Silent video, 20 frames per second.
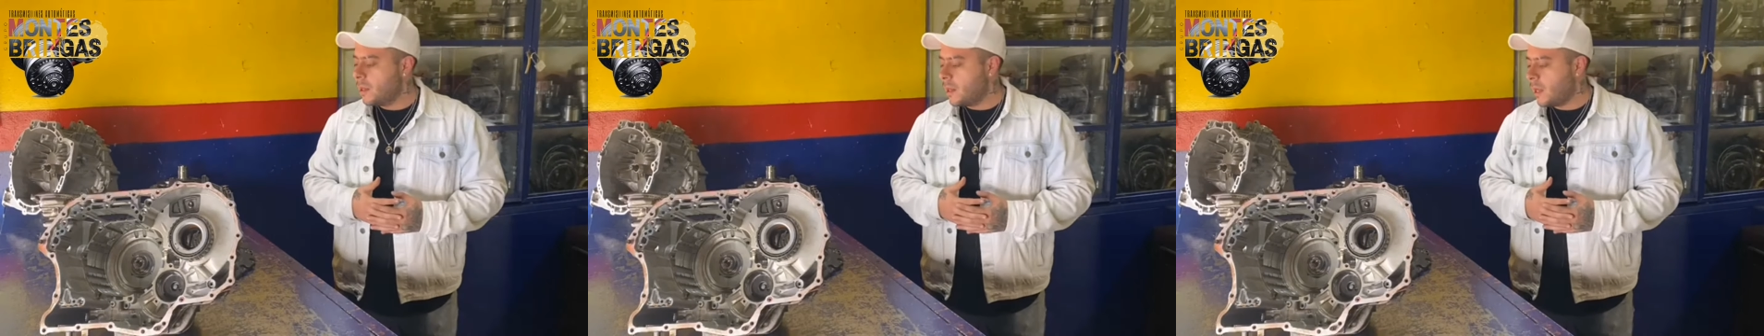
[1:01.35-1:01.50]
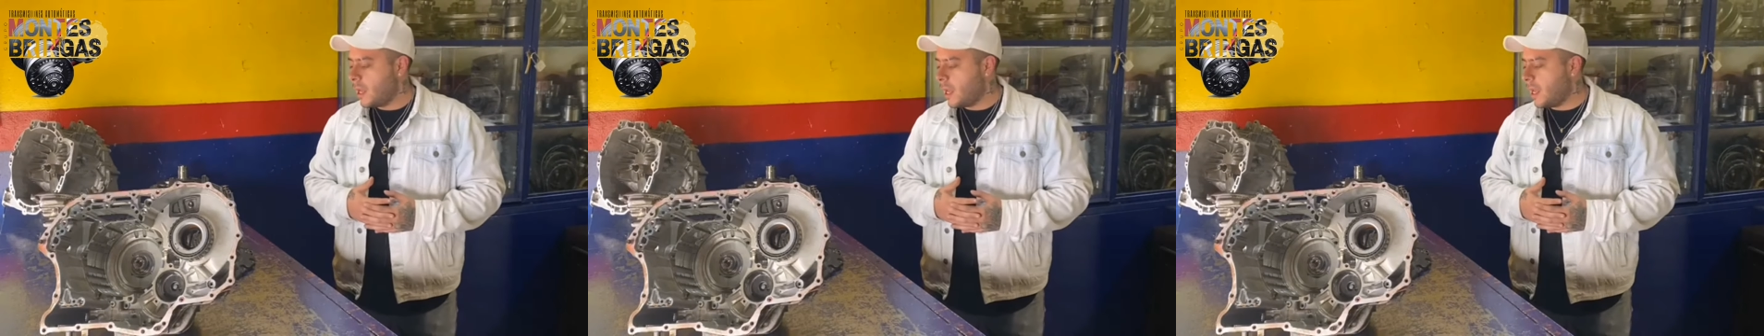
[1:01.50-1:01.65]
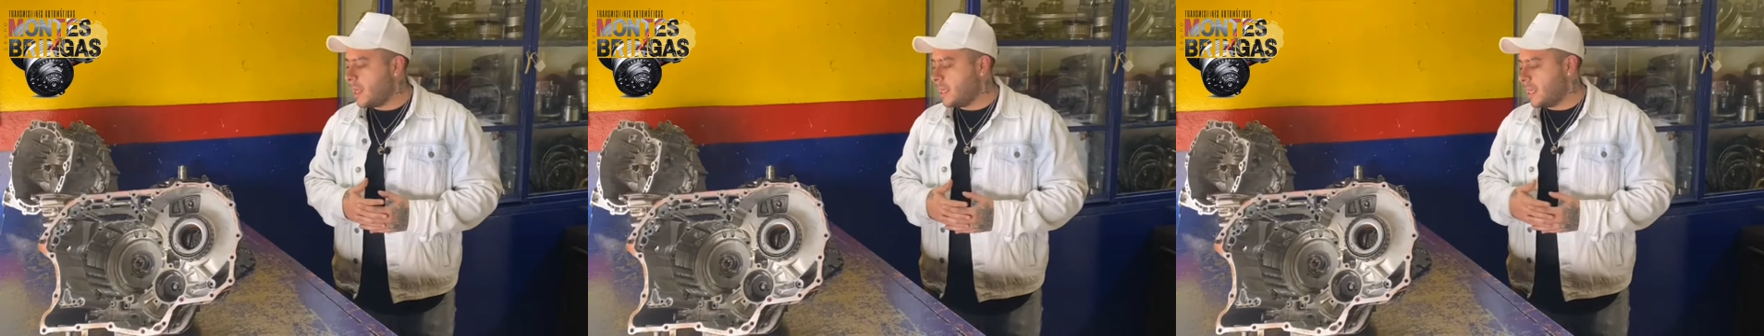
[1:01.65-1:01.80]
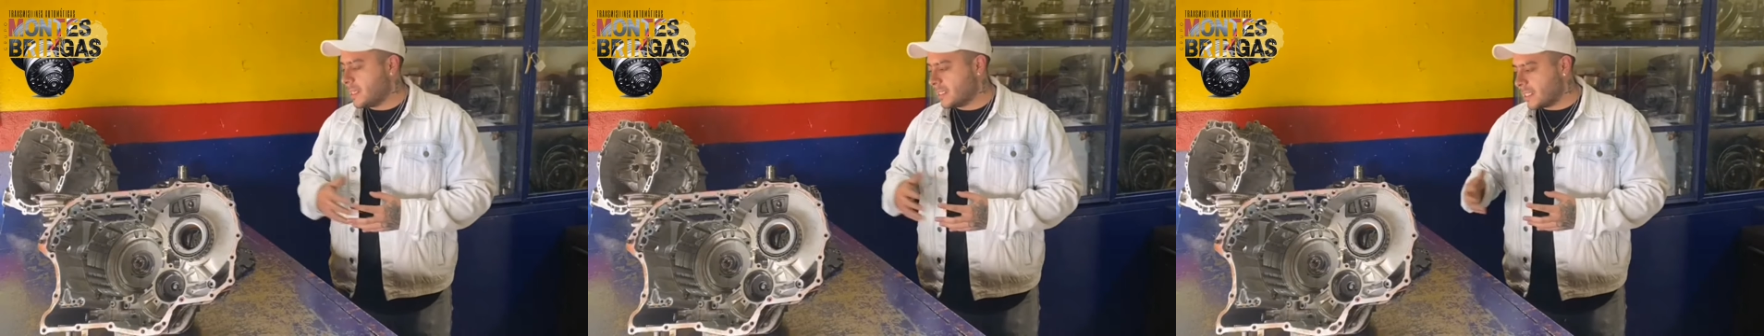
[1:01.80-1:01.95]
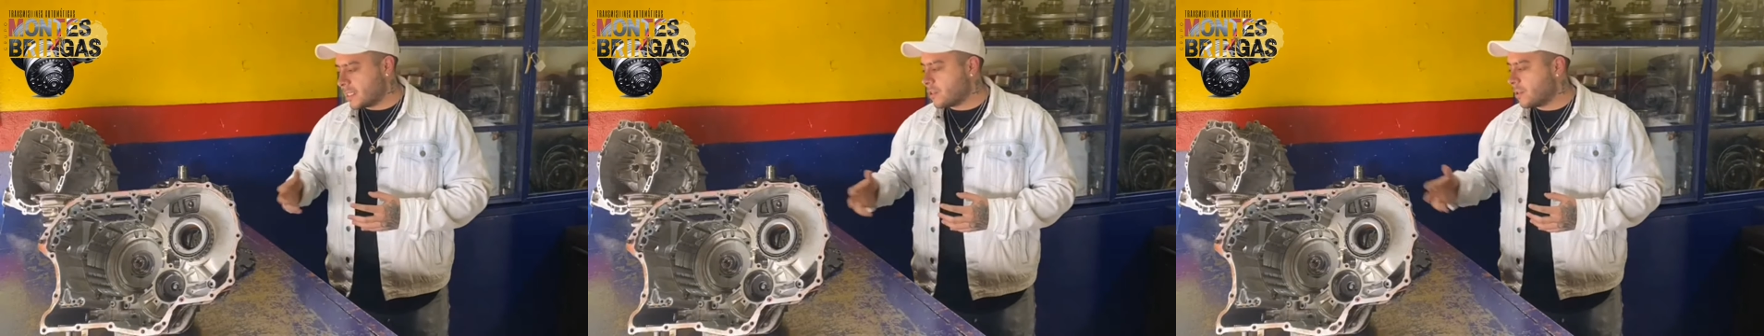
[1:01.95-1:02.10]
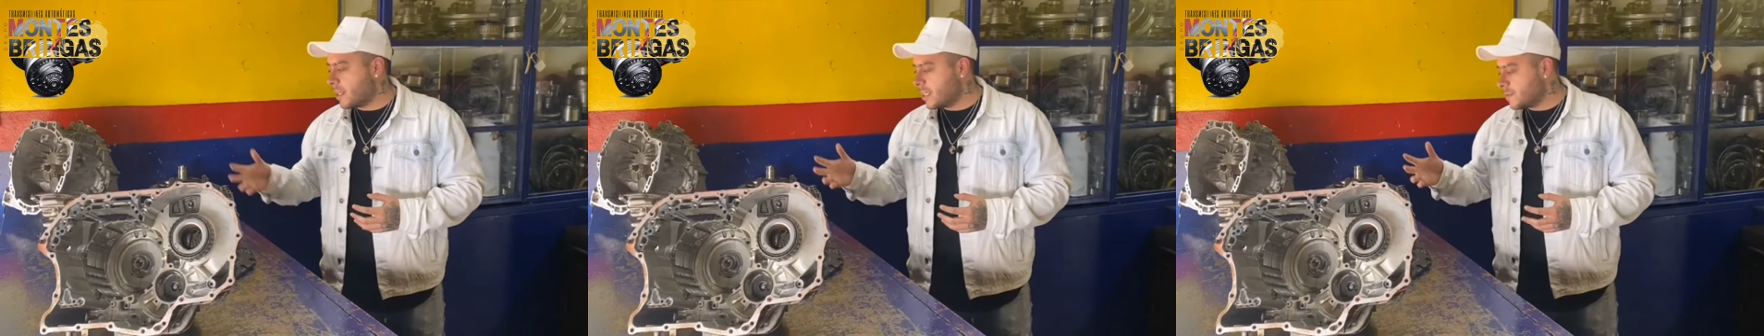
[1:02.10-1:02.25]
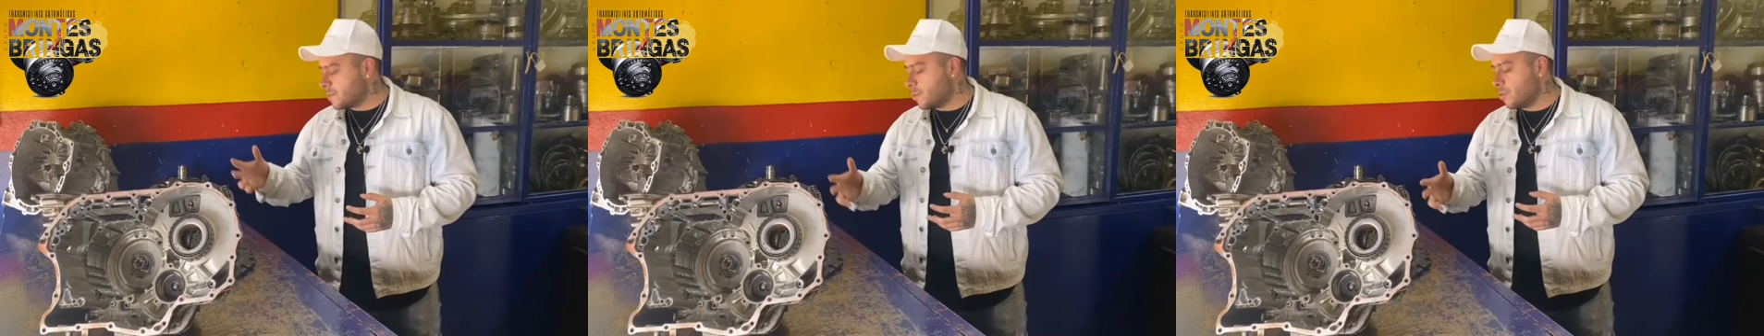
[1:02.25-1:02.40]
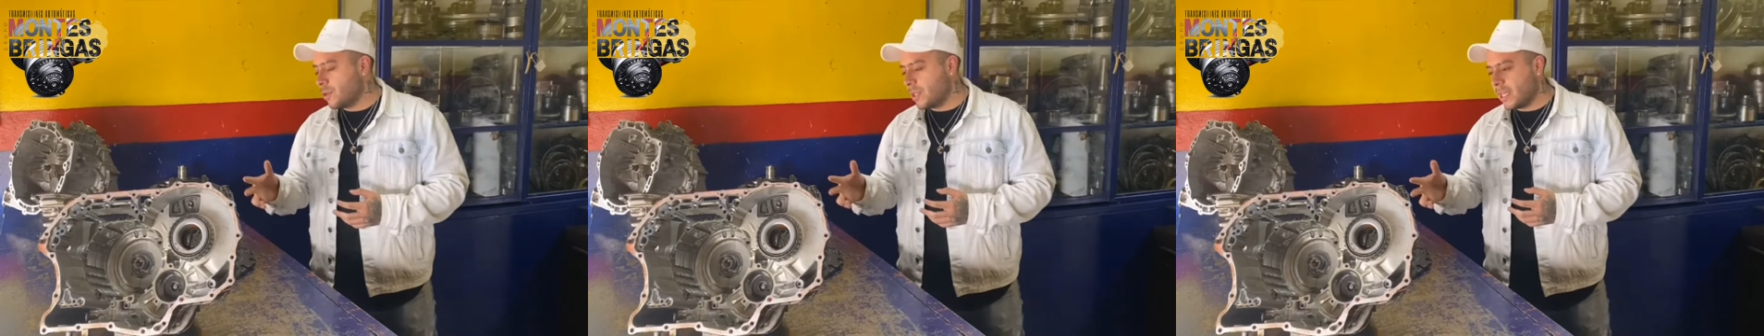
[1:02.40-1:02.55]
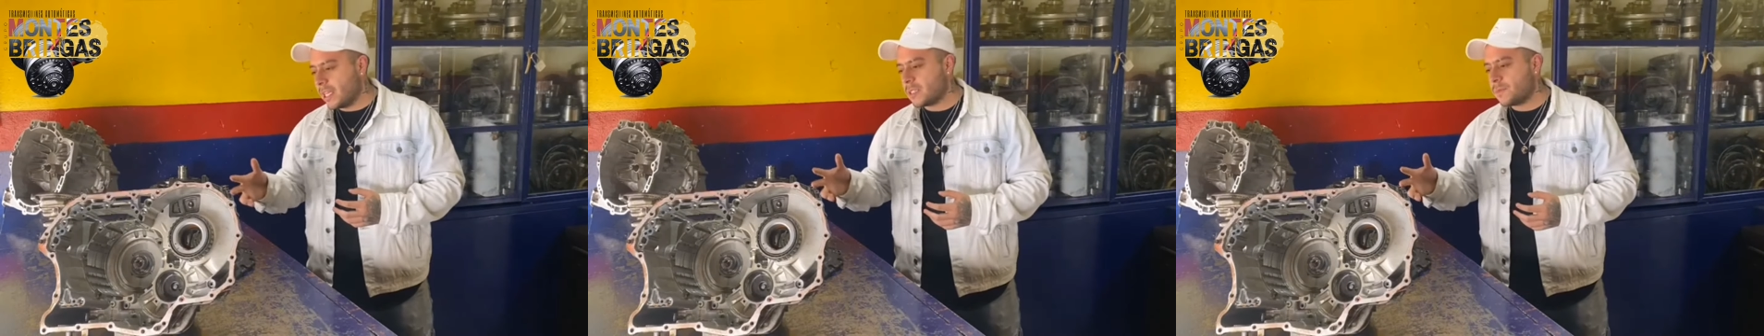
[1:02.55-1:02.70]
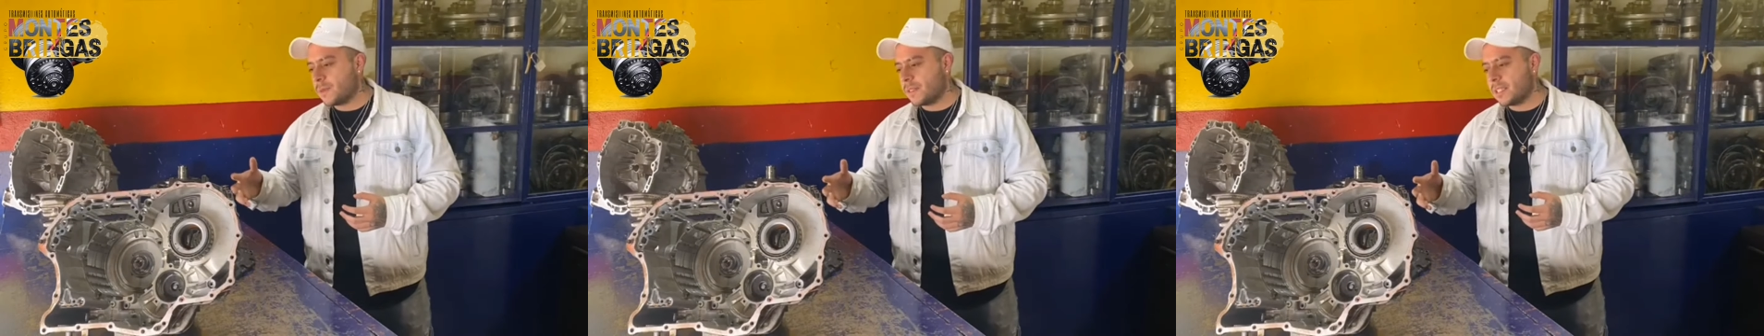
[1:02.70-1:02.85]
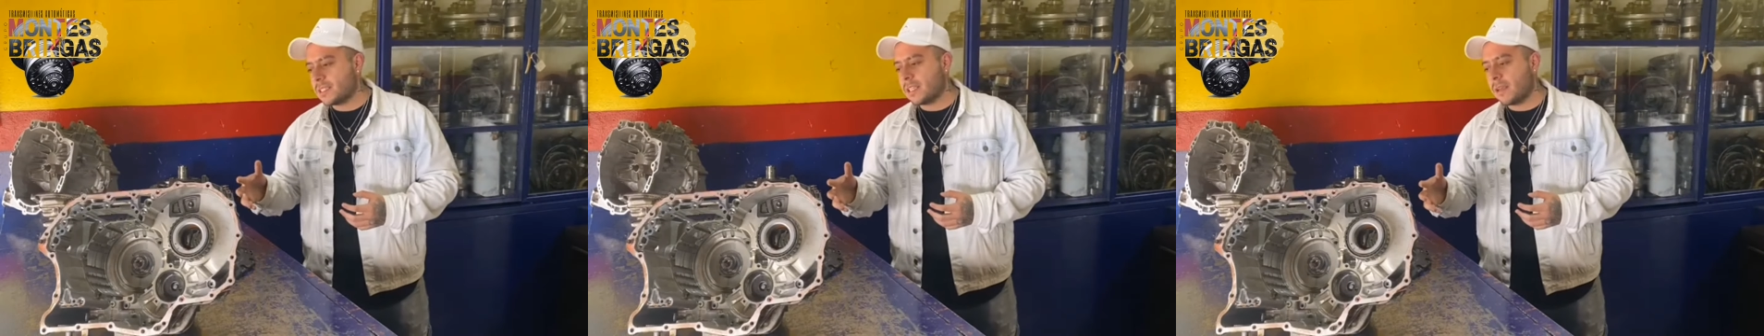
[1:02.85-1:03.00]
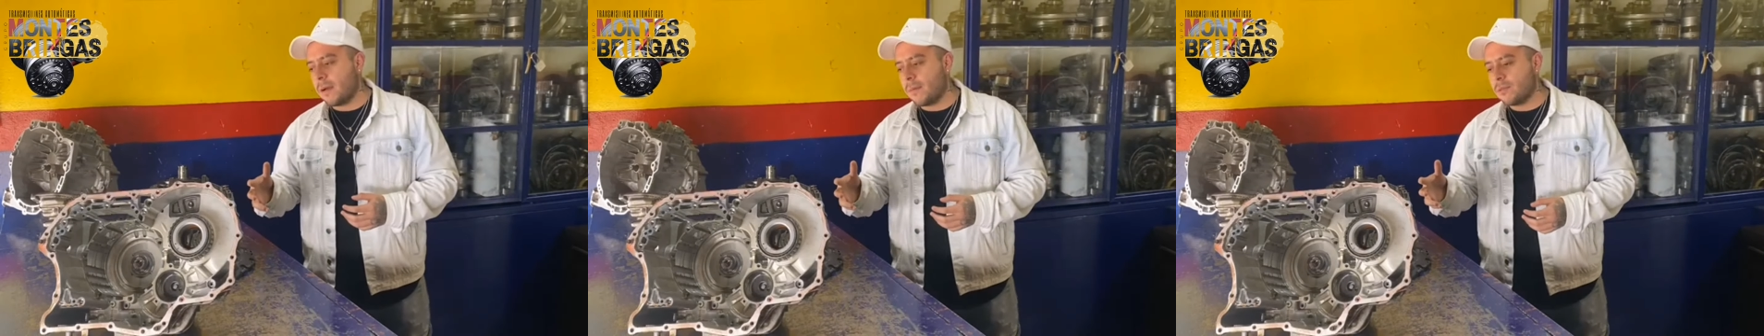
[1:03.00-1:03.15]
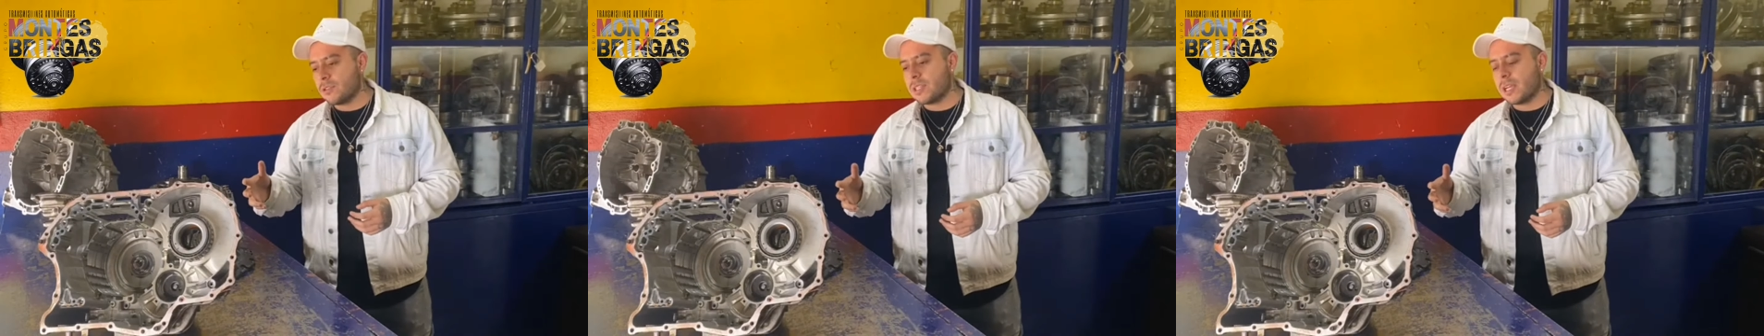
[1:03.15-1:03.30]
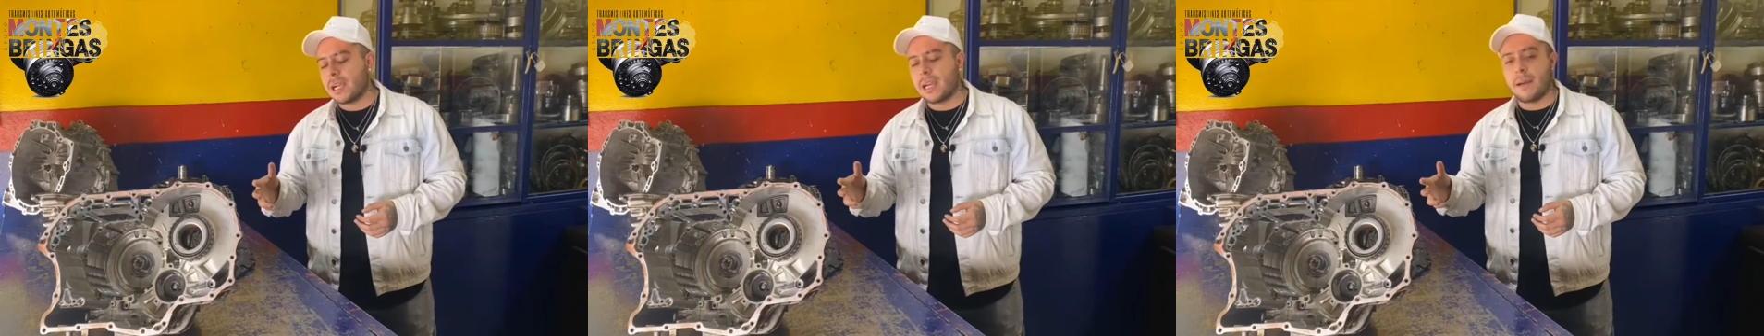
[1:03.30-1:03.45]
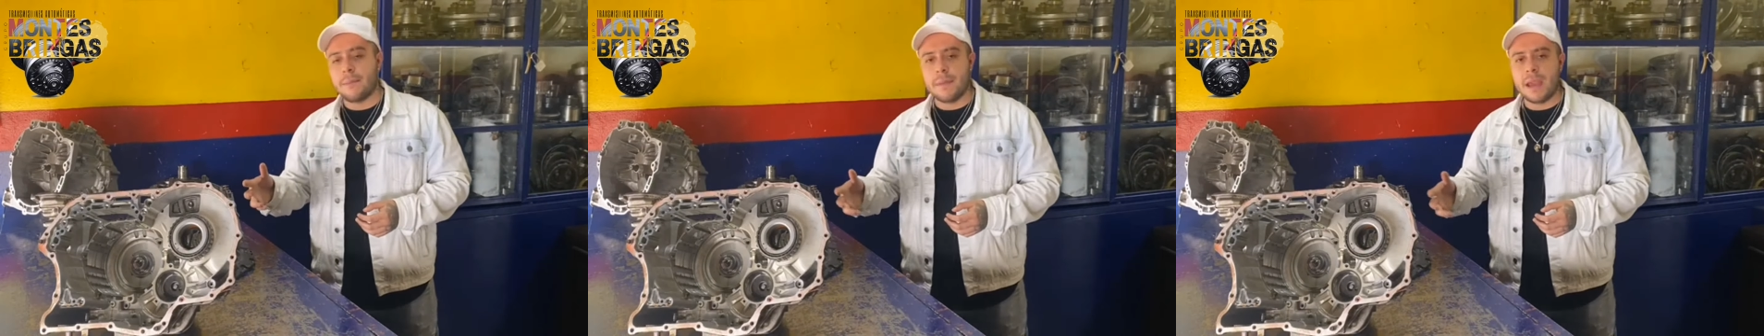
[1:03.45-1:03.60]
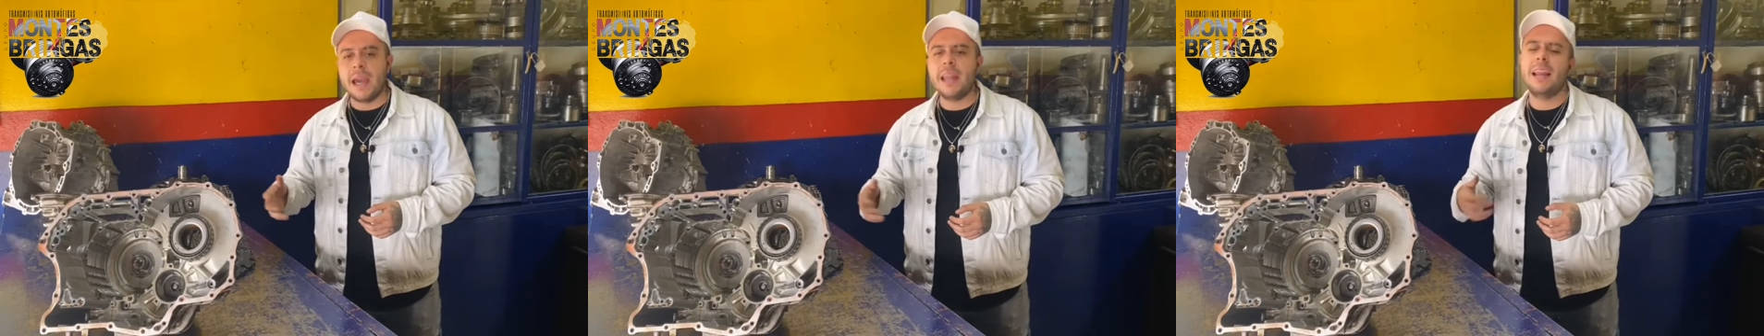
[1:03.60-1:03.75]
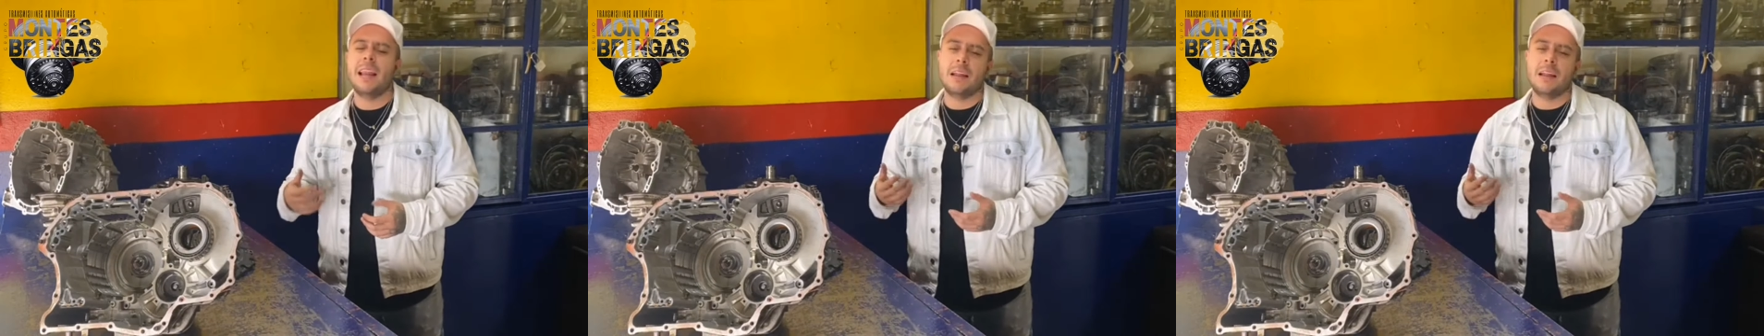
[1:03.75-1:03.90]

Eh, y estas son las únicas piezas que vamos a cambiar y